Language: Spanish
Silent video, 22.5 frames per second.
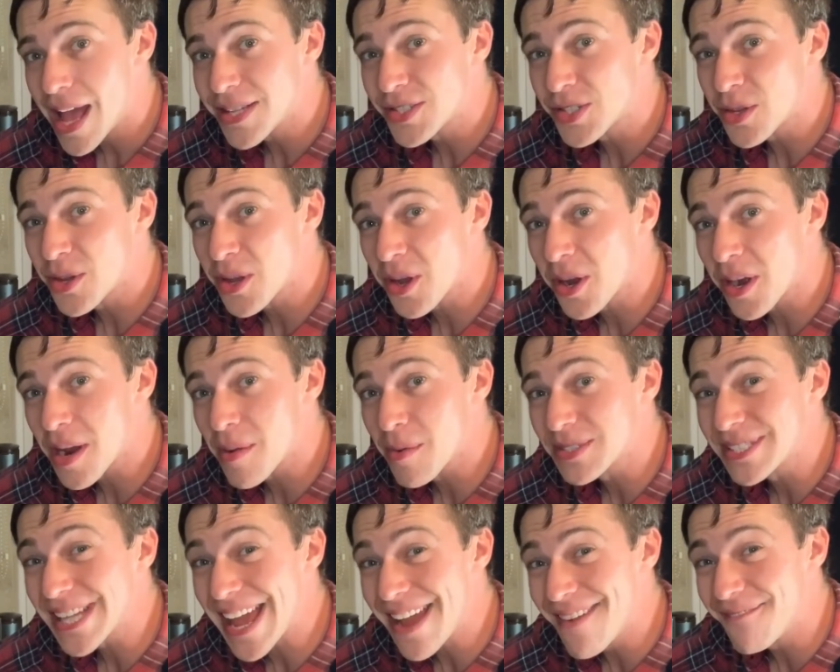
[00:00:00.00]
Esto lo
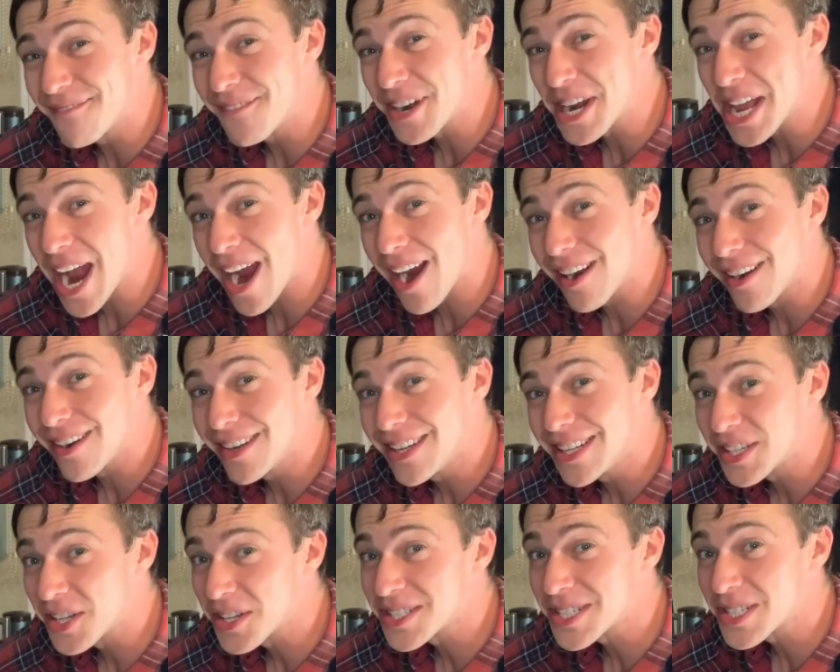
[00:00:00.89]
queremos enfriar,
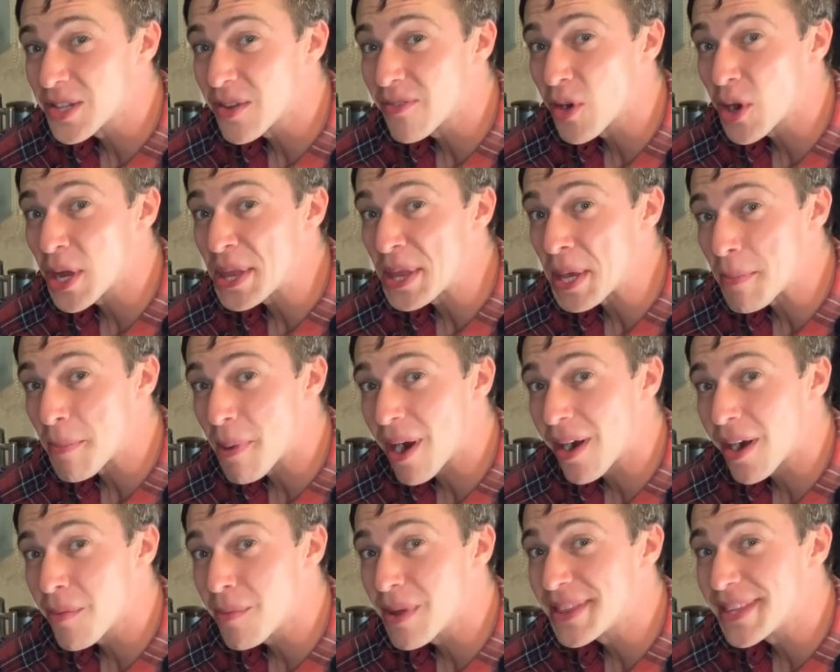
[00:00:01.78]
entonces lo voy a
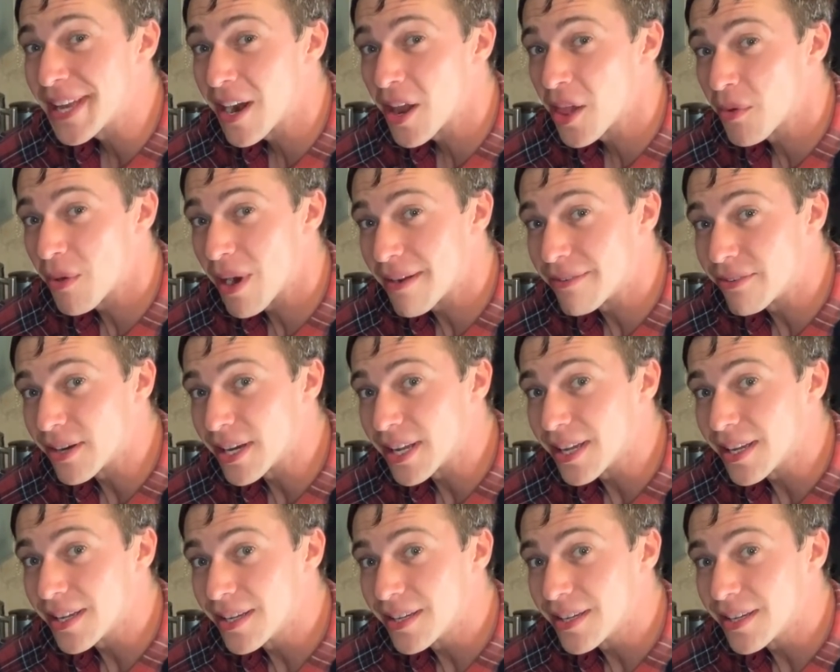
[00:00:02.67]
tapar y meter al refri.